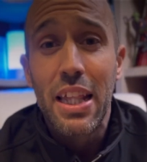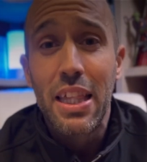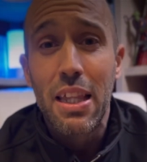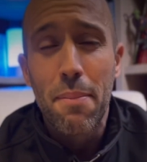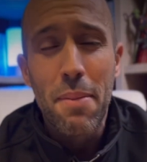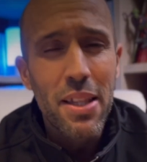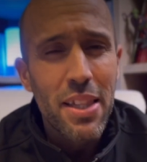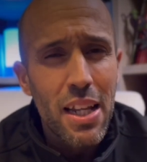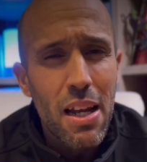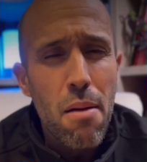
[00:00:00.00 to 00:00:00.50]

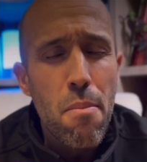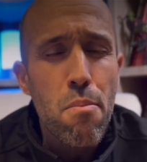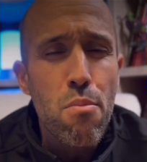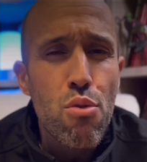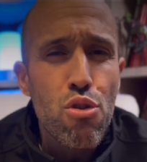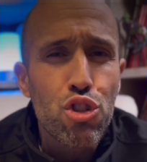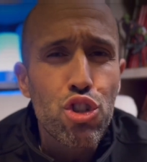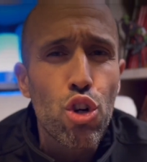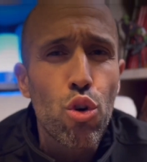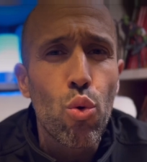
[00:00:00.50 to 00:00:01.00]
También tener
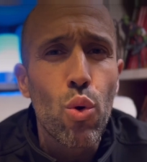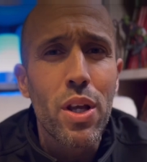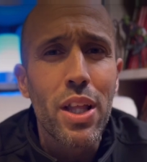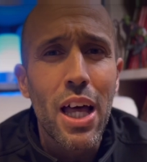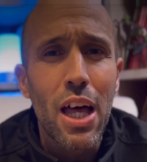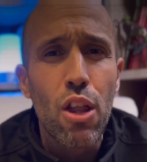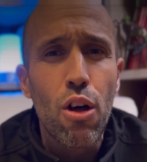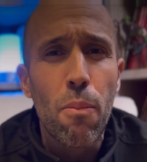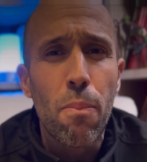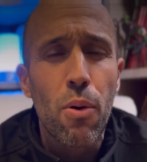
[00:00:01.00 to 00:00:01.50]
mucho
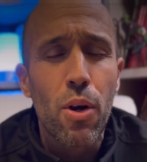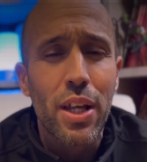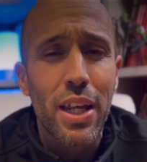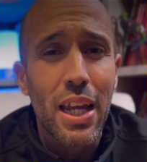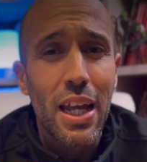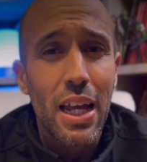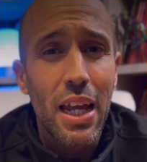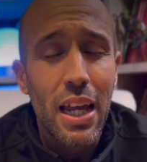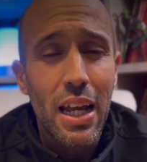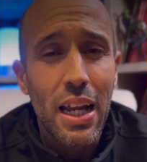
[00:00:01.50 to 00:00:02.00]
cuidado
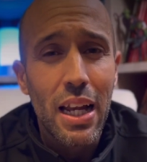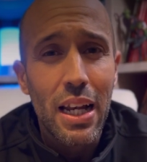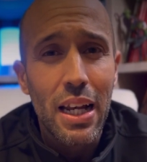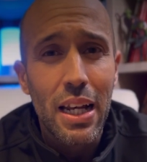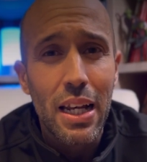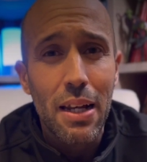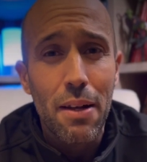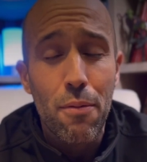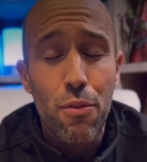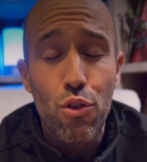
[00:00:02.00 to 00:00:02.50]
porque
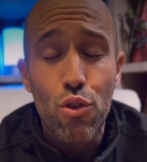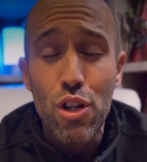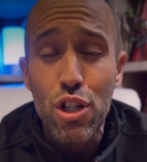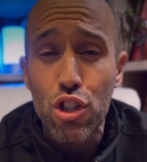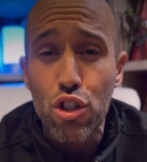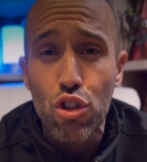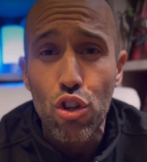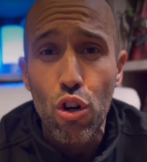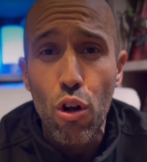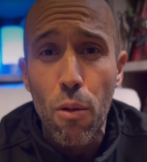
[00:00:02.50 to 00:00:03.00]
el, no es
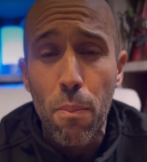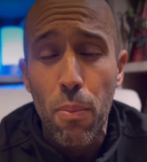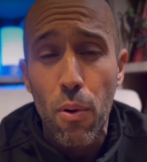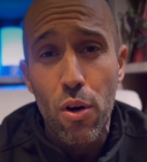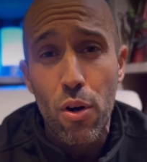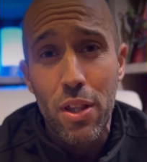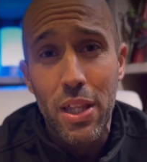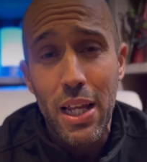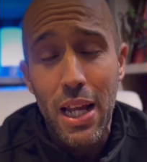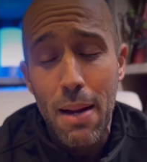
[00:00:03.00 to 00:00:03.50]
solo
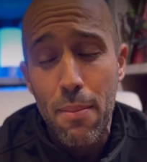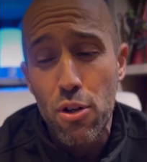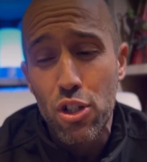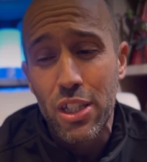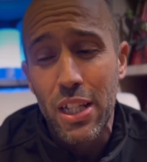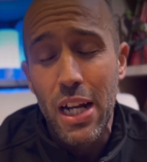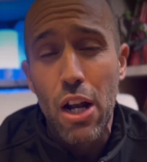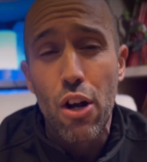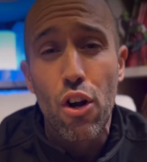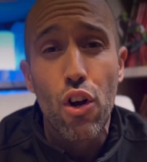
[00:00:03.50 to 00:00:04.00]
por, digamos,
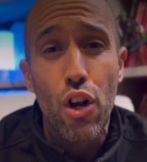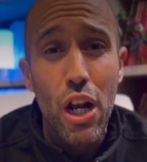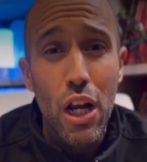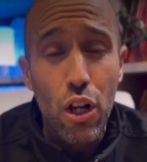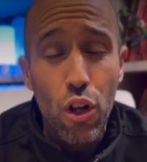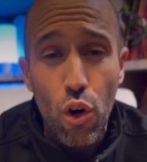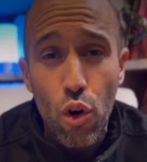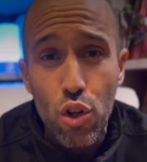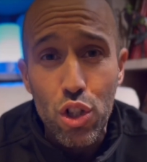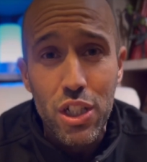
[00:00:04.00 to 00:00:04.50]
tenerlo en
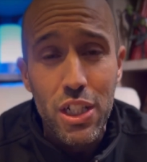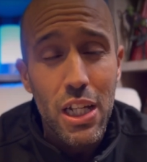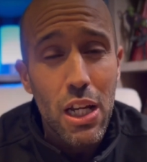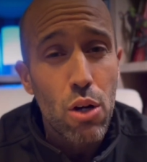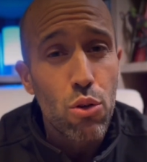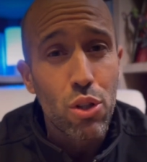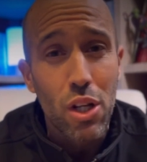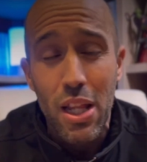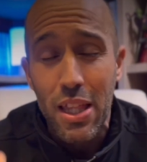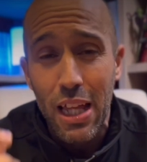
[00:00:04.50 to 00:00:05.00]
el coche,
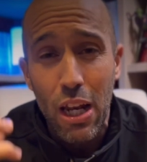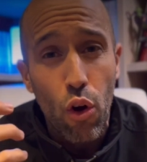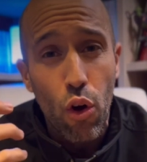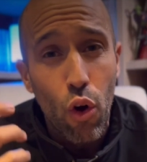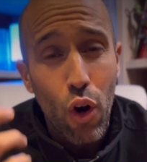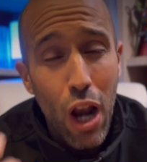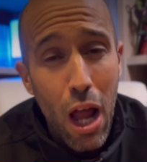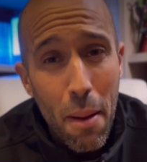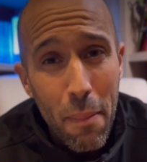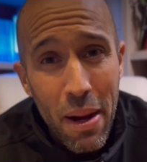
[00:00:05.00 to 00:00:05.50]
utilizarlo
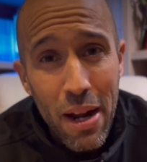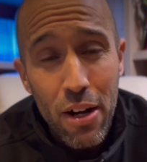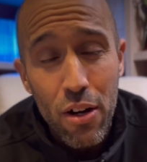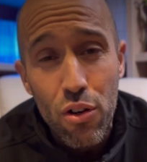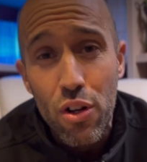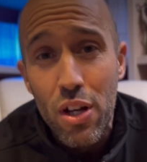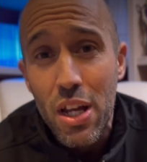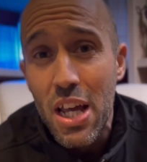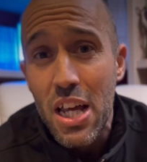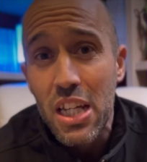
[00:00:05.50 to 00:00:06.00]
con la
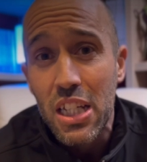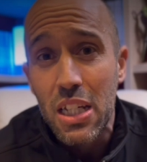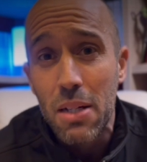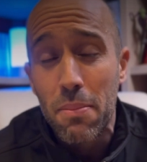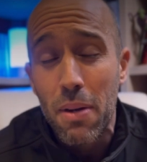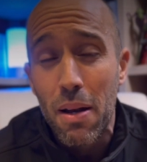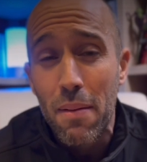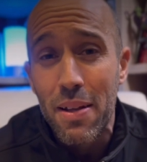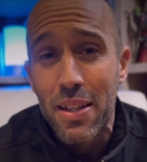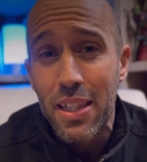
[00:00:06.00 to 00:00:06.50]
mano,
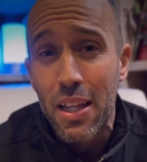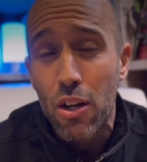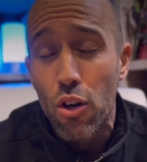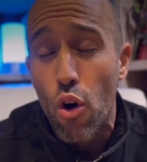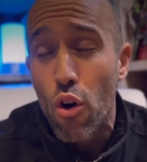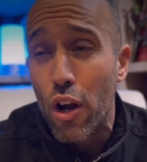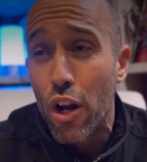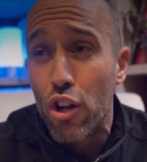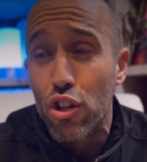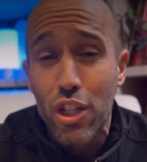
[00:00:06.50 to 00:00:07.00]
simplemente
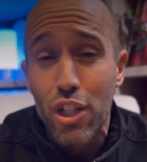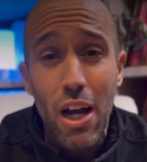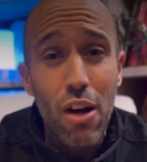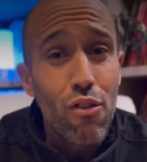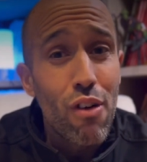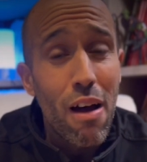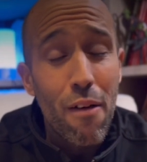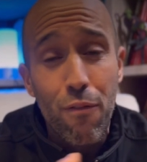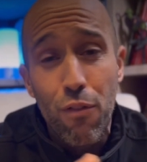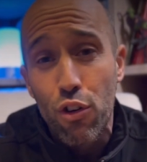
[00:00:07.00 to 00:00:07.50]
con que nos haga
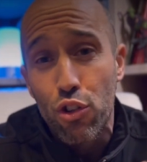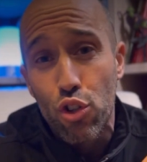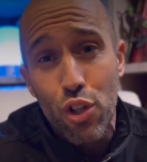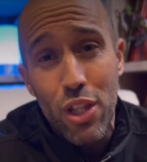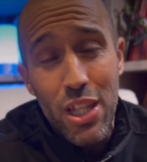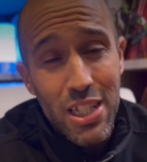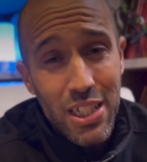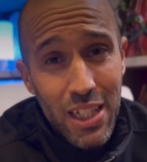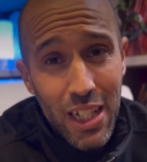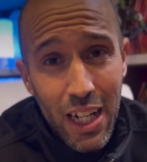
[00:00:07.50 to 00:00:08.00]
una foto
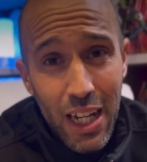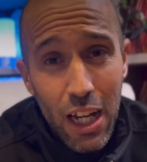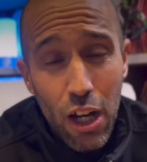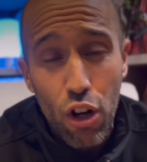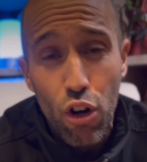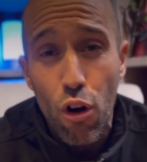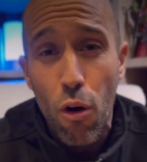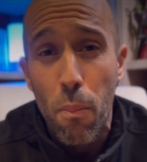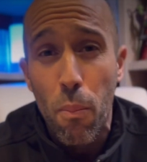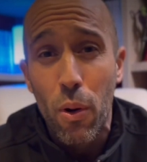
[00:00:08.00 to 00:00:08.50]
desde
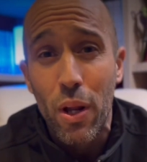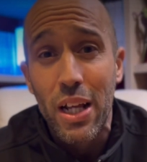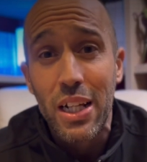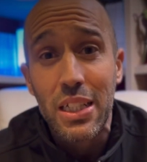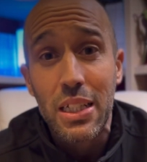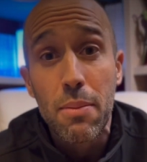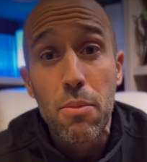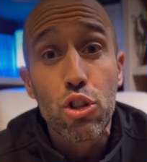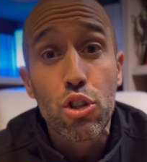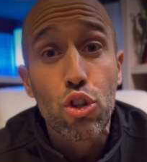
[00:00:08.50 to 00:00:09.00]
lejos, porque
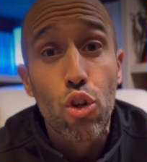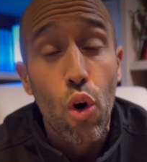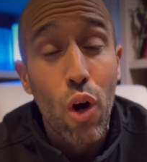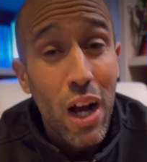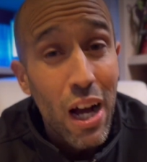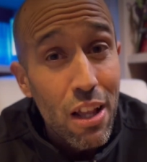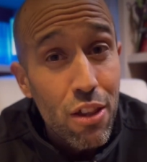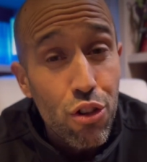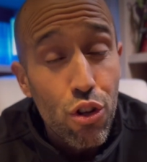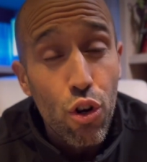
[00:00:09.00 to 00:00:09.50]
estemos
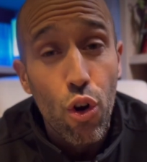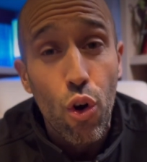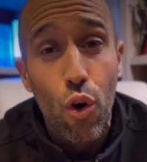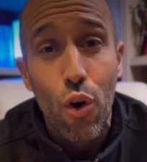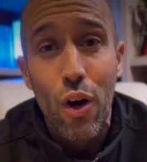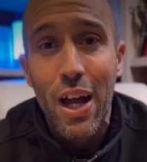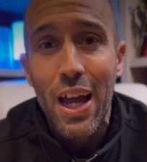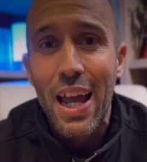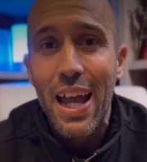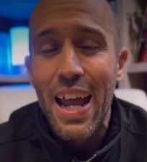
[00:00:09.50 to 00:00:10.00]

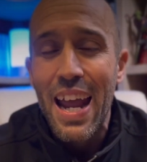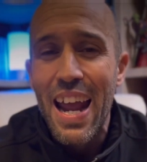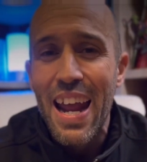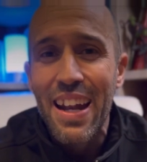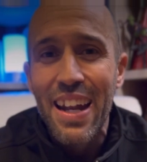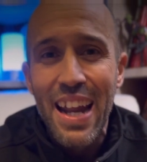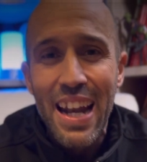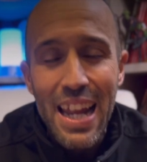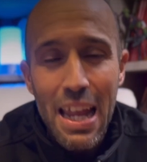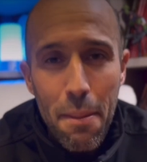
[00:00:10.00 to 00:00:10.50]
tocándolo
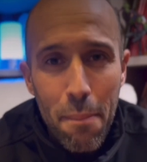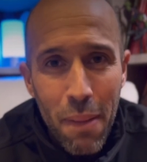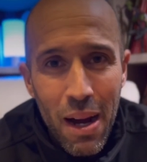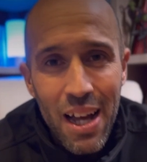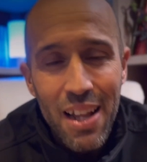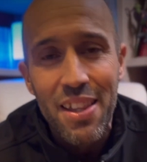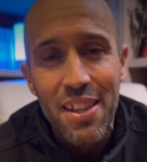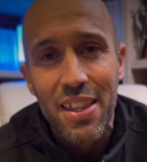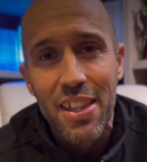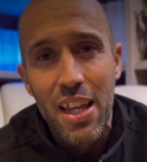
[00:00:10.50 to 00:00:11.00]
en el
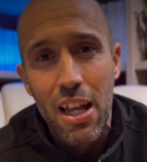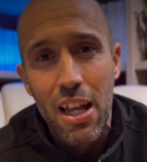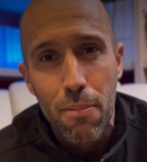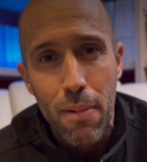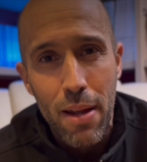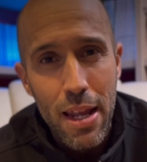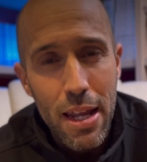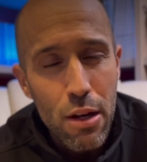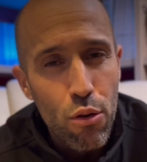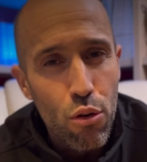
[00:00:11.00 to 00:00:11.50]
imán
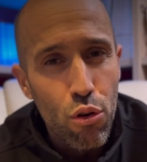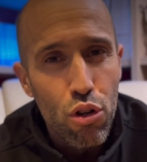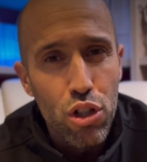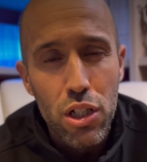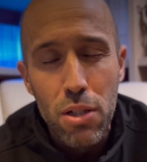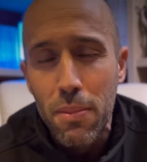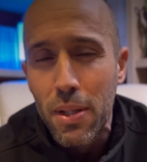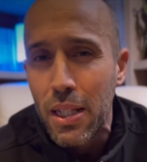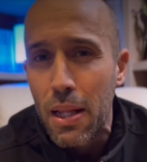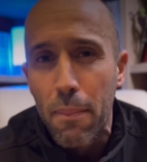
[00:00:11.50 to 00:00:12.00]
vehículo,
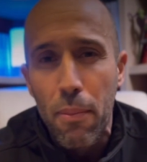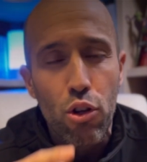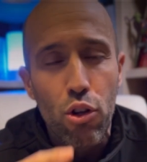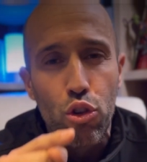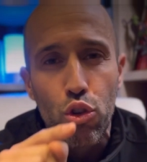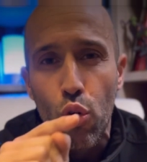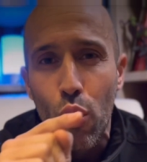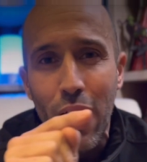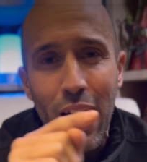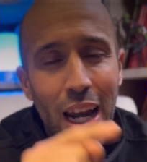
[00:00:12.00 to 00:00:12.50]
simplemente por
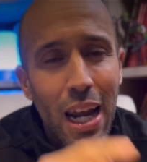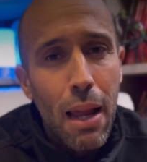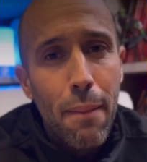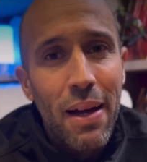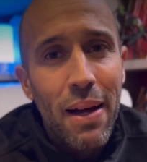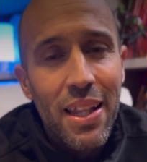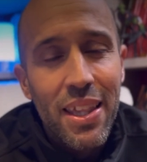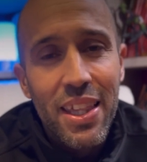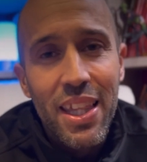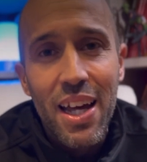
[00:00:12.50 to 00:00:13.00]
tocar la
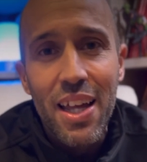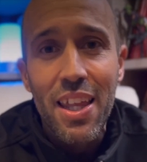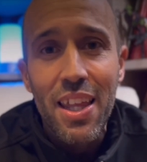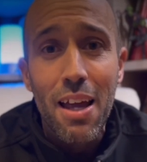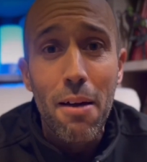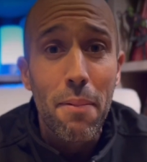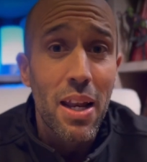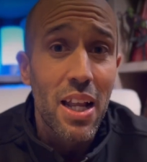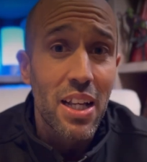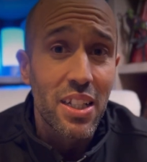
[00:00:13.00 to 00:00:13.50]

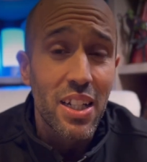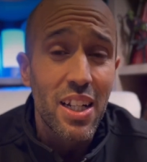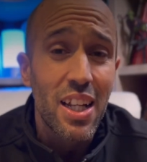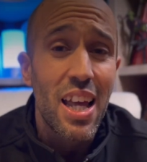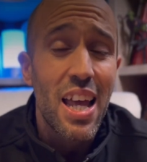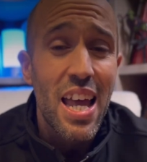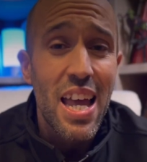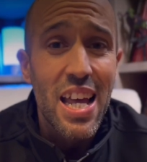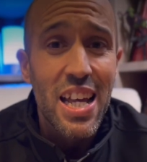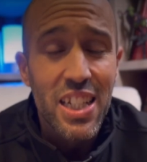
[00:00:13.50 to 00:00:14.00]
pantalla, van a ser
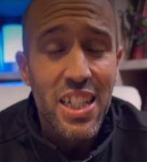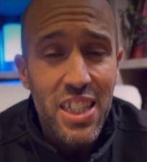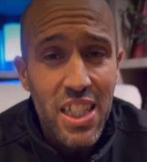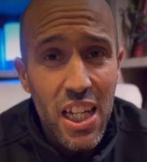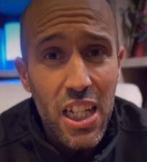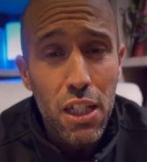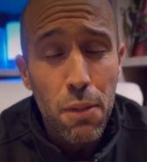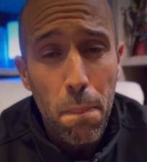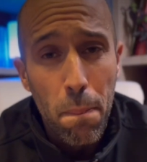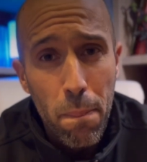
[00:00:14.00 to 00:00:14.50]

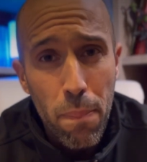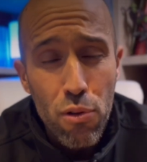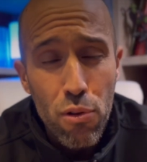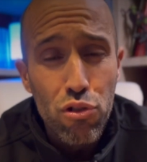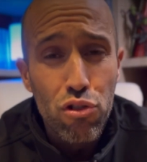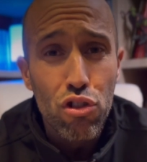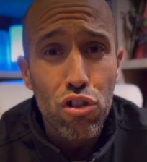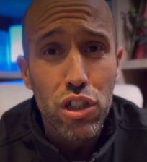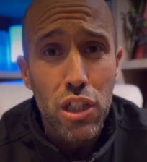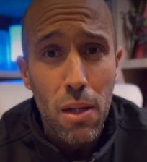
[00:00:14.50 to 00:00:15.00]
6
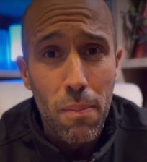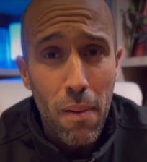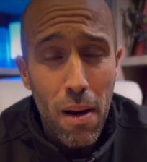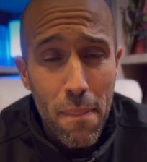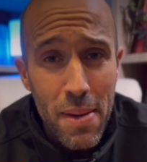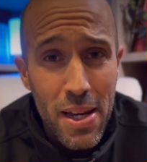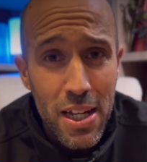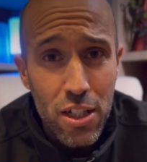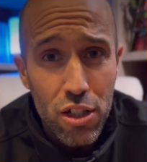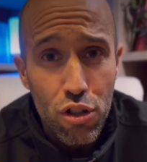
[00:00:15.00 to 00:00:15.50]
puntos de
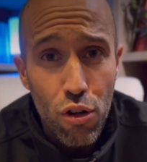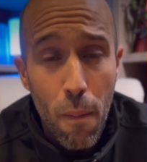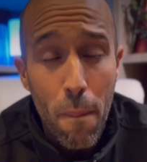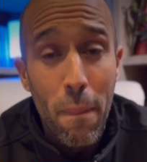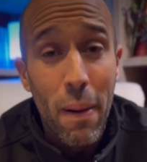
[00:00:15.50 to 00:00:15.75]
permiso.